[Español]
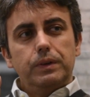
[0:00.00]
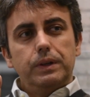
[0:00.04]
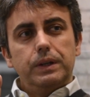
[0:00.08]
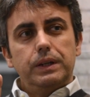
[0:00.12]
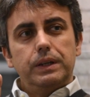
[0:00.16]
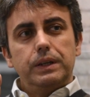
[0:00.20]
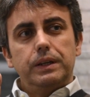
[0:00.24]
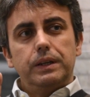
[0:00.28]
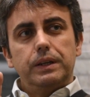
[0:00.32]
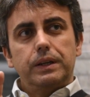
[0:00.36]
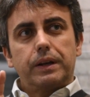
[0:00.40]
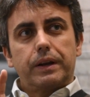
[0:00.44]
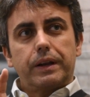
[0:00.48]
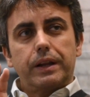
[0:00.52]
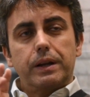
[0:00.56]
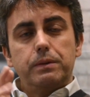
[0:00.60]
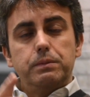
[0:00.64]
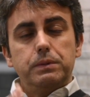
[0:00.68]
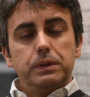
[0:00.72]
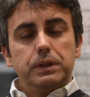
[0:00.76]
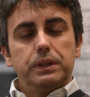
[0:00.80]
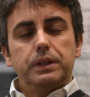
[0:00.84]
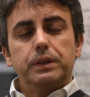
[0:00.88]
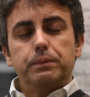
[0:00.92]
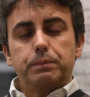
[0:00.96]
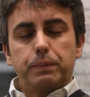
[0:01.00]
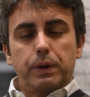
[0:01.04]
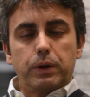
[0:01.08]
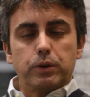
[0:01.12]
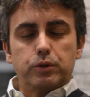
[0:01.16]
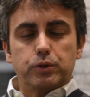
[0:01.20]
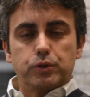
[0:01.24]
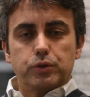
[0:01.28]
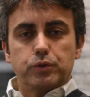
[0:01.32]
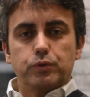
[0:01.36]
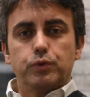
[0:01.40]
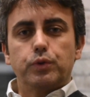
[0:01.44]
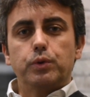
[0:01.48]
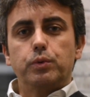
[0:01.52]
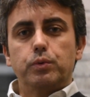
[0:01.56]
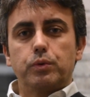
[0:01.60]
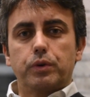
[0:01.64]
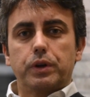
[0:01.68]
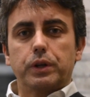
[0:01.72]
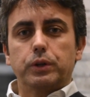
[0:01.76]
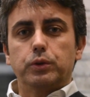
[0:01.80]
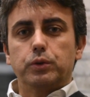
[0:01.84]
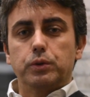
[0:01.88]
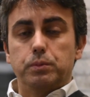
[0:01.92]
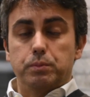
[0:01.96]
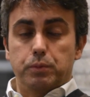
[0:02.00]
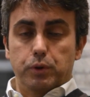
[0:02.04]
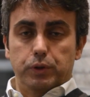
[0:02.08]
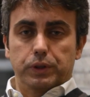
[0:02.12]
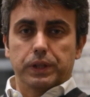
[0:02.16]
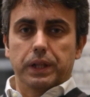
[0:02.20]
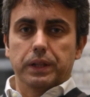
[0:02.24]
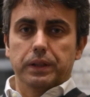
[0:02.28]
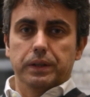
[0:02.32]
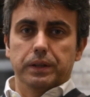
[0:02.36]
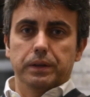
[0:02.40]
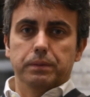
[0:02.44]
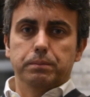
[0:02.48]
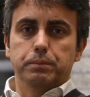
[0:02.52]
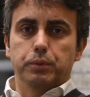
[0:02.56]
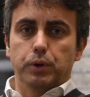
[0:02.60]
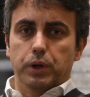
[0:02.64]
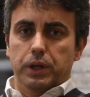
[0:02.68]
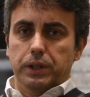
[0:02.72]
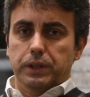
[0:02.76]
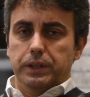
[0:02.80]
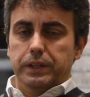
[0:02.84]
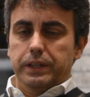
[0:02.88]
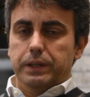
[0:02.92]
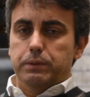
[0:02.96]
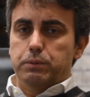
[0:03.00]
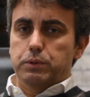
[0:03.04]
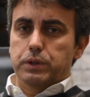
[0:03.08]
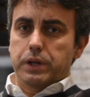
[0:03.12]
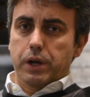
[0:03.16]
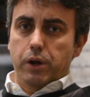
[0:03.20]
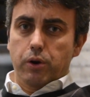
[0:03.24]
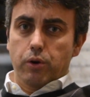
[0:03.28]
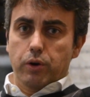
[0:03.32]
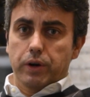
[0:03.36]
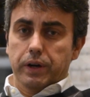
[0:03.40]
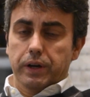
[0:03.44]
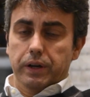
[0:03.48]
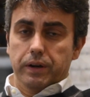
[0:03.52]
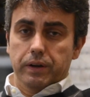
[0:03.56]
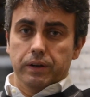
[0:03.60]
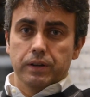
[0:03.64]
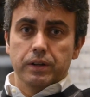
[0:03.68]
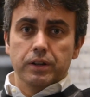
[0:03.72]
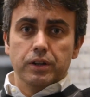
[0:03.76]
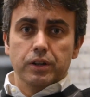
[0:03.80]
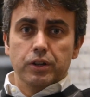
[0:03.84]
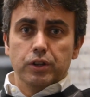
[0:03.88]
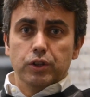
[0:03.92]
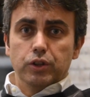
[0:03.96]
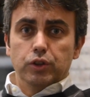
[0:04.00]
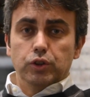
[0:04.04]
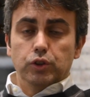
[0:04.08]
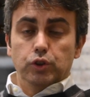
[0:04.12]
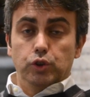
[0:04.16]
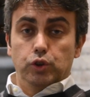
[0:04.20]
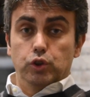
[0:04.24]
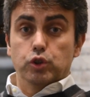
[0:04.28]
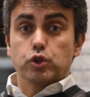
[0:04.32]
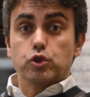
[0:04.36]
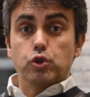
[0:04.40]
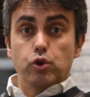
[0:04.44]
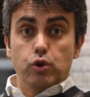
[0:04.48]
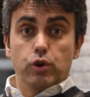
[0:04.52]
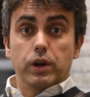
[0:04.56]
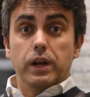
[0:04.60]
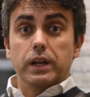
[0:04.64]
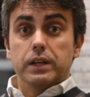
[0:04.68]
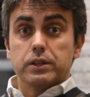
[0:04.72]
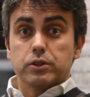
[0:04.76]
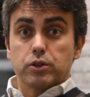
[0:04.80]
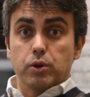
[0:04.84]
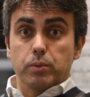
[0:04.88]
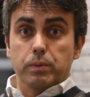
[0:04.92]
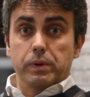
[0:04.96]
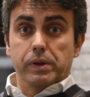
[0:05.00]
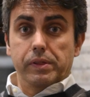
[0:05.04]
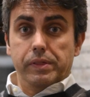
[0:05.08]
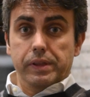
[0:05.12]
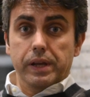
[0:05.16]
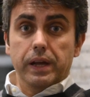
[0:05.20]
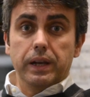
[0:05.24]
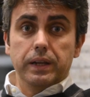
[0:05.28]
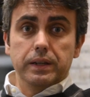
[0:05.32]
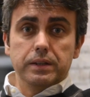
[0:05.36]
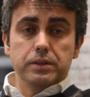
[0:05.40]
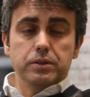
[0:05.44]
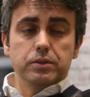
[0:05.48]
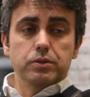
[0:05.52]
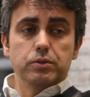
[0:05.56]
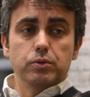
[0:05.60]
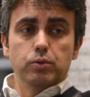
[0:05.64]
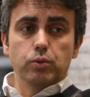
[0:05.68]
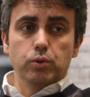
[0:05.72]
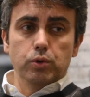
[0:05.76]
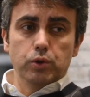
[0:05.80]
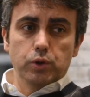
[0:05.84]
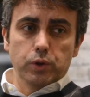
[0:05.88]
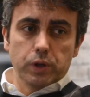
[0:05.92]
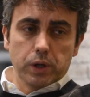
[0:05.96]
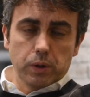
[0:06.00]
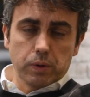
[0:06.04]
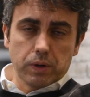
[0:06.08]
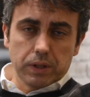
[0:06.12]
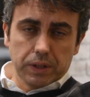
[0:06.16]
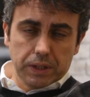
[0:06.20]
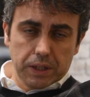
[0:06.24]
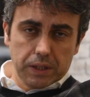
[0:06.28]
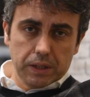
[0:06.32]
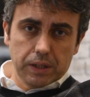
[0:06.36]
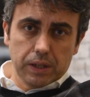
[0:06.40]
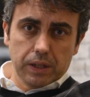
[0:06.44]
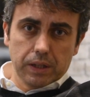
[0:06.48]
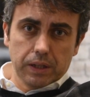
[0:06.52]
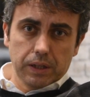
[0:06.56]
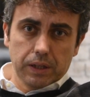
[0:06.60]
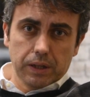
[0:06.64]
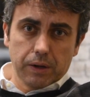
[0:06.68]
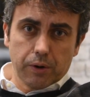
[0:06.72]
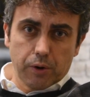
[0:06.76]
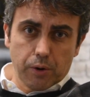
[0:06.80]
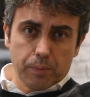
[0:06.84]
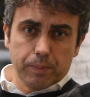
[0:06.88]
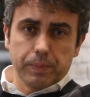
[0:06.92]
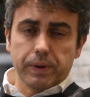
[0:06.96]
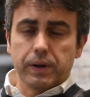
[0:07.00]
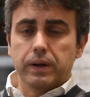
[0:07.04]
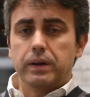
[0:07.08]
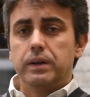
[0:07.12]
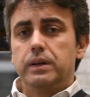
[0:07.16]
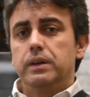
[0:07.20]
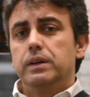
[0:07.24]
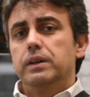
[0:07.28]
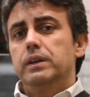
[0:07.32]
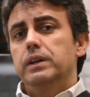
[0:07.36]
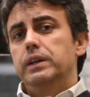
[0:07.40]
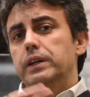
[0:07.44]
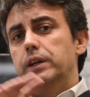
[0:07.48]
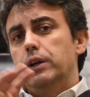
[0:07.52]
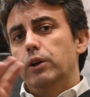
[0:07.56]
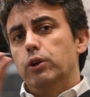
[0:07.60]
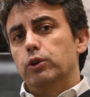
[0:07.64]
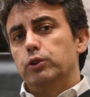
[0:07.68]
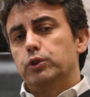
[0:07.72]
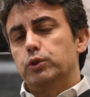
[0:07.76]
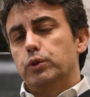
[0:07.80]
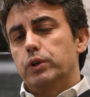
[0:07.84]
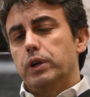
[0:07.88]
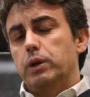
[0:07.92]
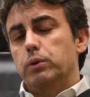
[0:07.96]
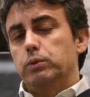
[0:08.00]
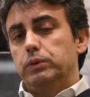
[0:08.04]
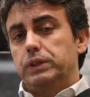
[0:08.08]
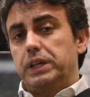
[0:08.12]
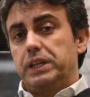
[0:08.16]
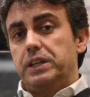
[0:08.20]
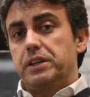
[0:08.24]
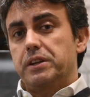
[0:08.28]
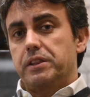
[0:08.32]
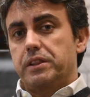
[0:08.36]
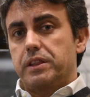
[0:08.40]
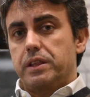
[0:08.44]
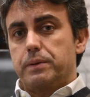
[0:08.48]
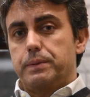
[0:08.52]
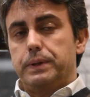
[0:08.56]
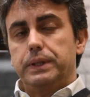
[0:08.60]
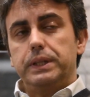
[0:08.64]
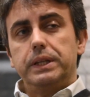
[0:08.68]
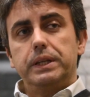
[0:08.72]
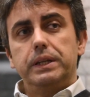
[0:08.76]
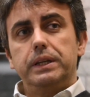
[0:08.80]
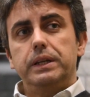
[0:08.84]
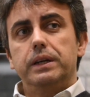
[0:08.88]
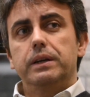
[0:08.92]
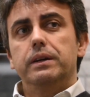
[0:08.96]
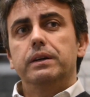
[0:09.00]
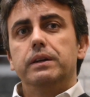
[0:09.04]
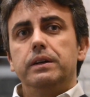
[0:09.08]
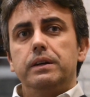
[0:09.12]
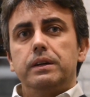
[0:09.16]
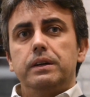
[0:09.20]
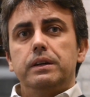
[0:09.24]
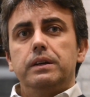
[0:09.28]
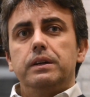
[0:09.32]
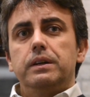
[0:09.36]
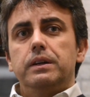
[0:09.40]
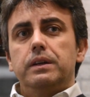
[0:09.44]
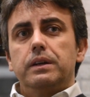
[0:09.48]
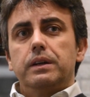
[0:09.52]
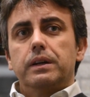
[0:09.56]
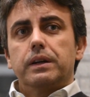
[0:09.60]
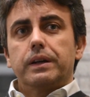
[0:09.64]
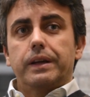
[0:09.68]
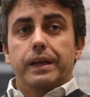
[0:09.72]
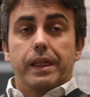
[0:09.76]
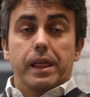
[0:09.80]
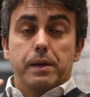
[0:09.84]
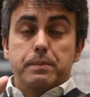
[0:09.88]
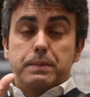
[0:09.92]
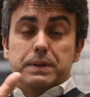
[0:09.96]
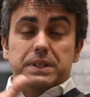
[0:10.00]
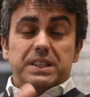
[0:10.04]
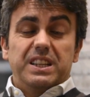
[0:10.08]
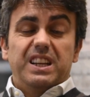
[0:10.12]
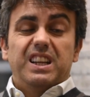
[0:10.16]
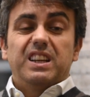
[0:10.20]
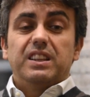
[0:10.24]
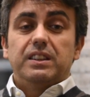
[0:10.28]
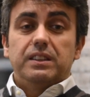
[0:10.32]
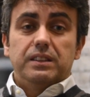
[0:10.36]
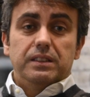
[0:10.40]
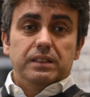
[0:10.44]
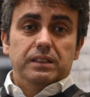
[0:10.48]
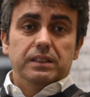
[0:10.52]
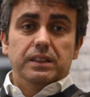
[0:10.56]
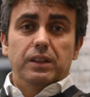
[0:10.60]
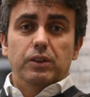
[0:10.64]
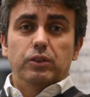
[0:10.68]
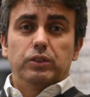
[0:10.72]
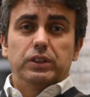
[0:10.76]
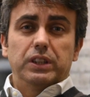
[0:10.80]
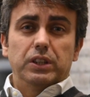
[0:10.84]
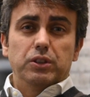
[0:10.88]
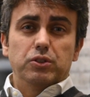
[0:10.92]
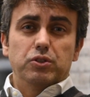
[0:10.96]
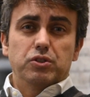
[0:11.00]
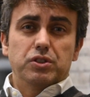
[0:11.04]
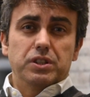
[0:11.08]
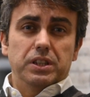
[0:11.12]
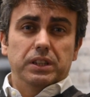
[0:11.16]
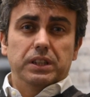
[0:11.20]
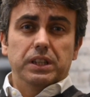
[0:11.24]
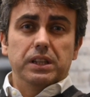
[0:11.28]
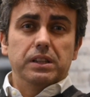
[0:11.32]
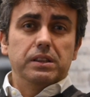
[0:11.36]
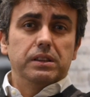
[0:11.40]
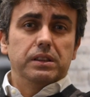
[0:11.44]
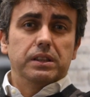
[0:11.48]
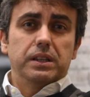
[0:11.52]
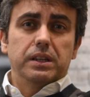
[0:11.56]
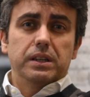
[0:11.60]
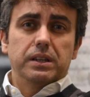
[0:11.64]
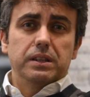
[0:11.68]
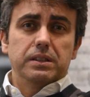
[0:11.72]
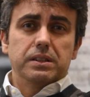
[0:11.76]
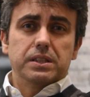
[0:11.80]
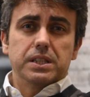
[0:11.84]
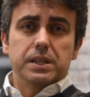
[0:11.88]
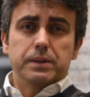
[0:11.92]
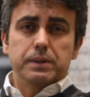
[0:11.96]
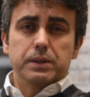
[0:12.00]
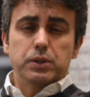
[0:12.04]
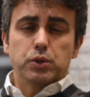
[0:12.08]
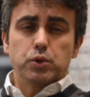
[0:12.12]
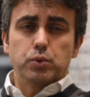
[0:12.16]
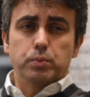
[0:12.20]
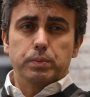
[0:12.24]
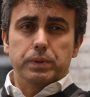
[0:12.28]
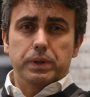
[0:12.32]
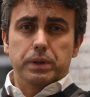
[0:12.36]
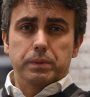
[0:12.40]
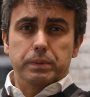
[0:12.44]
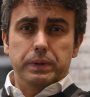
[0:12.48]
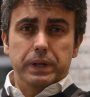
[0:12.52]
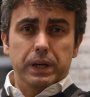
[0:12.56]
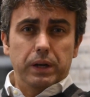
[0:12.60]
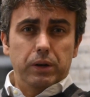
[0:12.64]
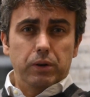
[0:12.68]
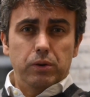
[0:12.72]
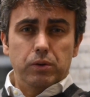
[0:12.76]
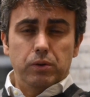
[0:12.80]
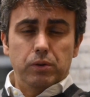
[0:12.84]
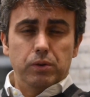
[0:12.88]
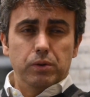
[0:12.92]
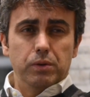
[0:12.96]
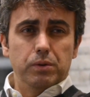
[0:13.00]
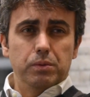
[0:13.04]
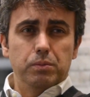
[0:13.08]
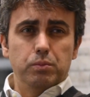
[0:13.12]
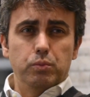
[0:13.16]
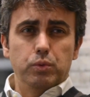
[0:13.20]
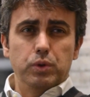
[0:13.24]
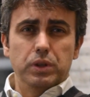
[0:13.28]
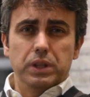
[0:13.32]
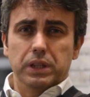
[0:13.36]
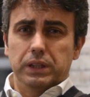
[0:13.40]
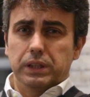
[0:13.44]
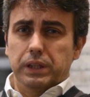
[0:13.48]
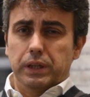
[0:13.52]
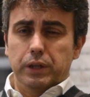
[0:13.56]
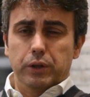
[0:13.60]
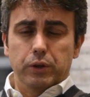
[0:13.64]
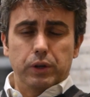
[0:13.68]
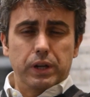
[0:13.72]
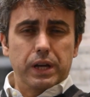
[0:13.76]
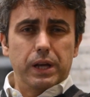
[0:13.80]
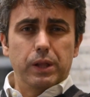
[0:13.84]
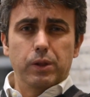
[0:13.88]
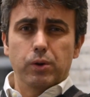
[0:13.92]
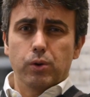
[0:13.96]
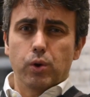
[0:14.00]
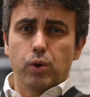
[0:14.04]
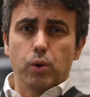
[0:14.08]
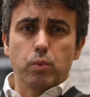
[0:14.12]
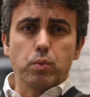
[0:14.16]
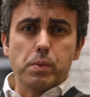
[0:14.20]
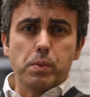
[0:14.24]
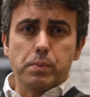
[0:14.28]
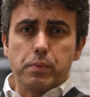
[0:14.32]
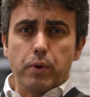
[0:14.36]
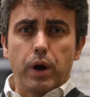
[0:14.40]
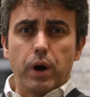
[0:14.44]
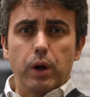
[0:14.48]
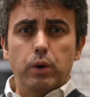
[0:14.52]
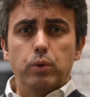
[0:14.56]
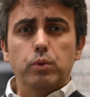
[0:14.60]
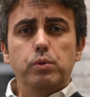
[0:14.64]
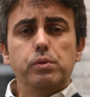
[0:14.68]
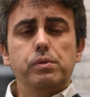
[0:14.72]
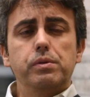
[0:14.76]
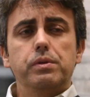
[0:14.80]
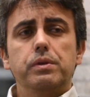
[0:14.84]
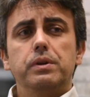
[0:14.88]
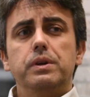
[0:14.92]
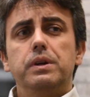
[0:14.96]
eh, realmente para nosotros fue un reto importante porque teníamos que coger dos locales comerciales, uno era una tienda de ropa y el otro era un taller de zapatería, que además eran de los años 70, estaba súper viejo, muy deteriorado, con muy poca luz,